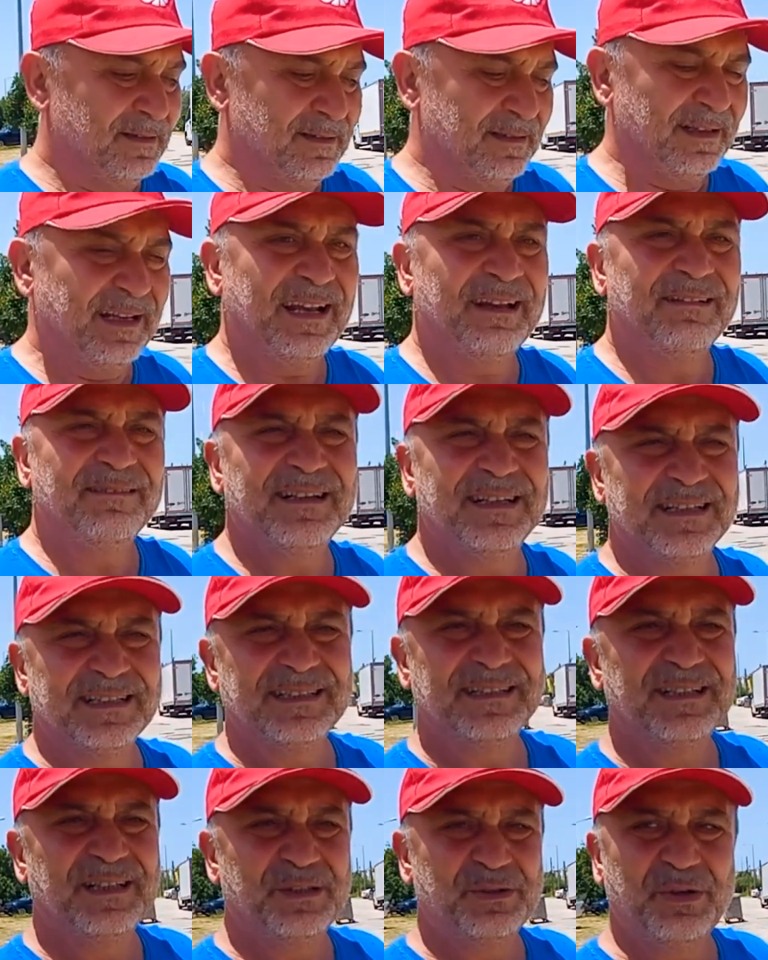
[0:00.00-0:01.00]

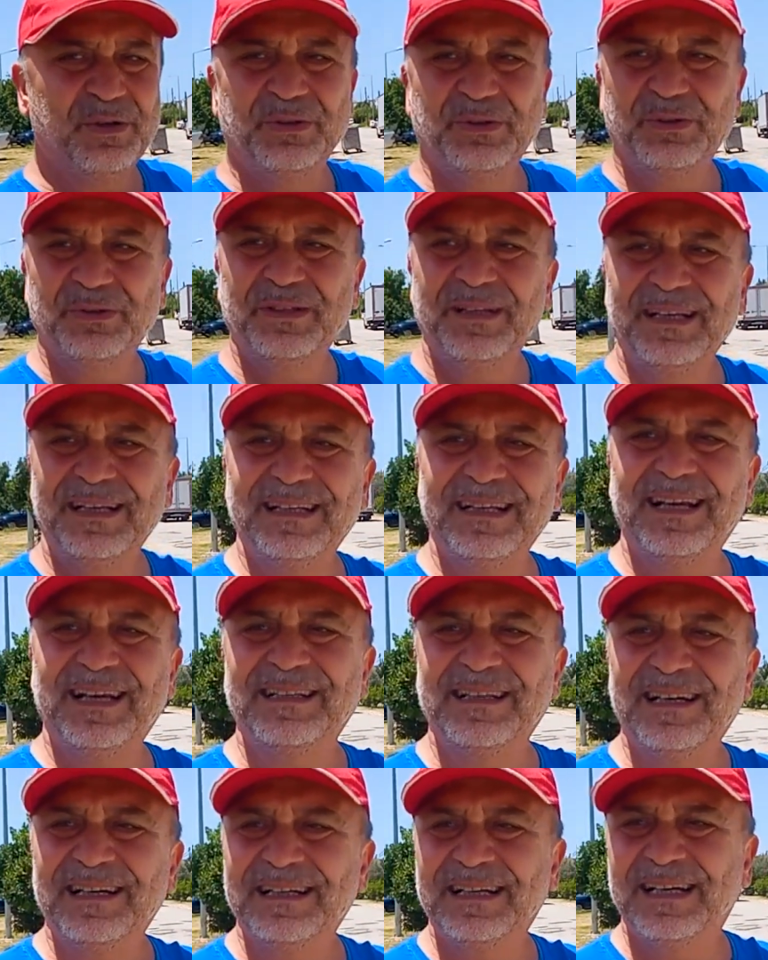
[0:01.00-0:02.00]
evlerinin önünde ya
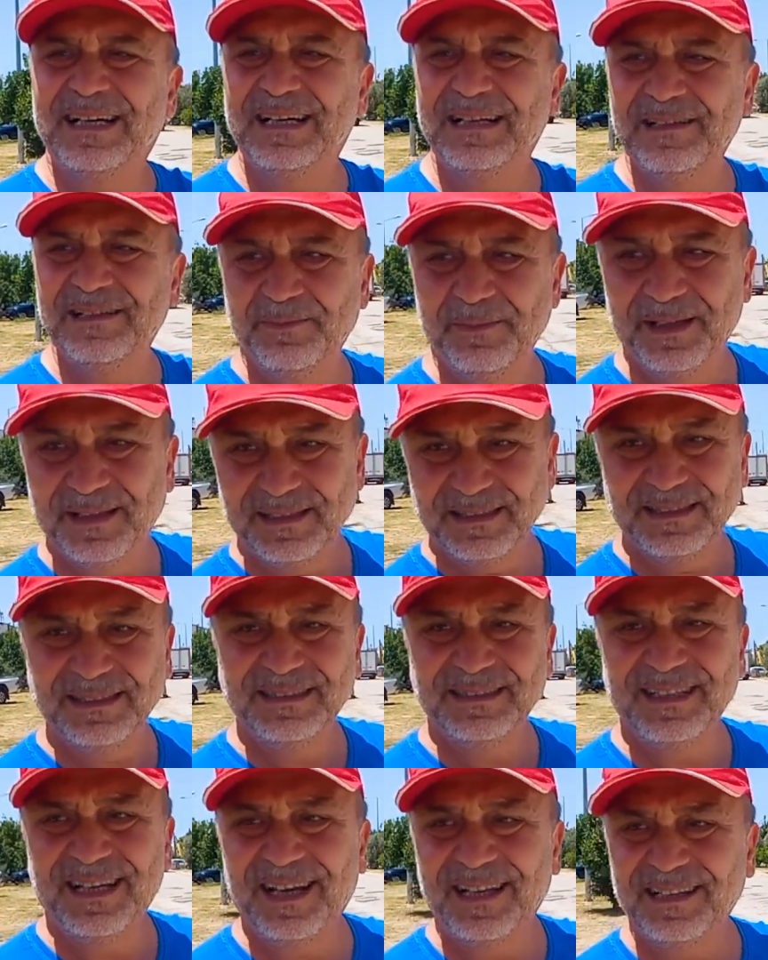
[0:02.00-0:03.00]
da
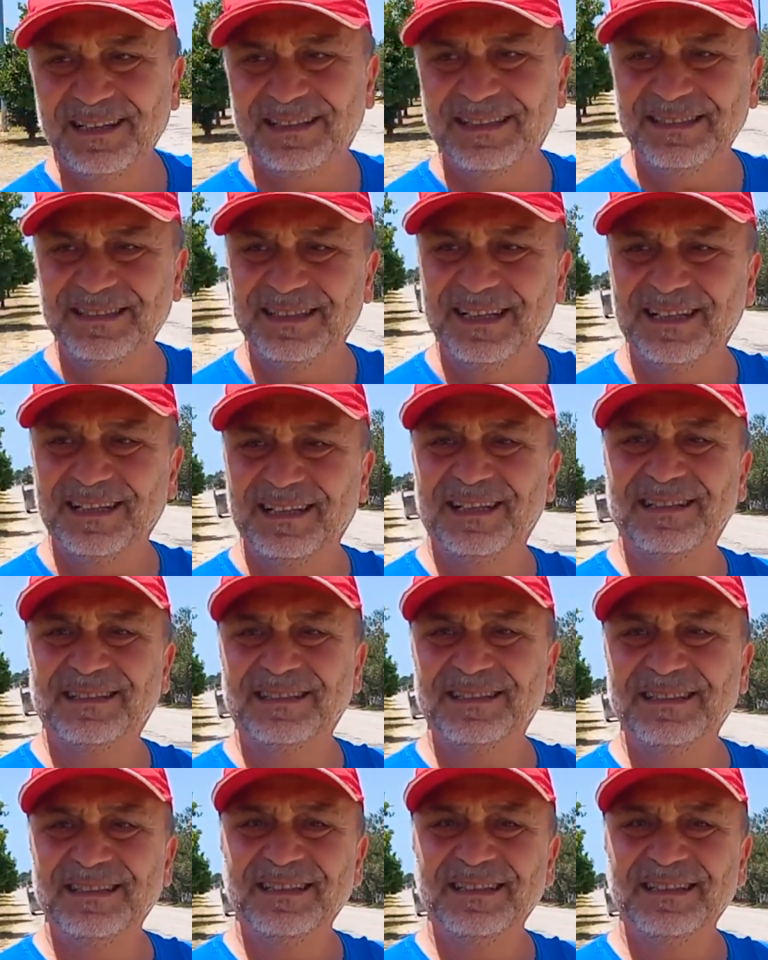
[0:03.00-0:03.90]
klimanın altındalar.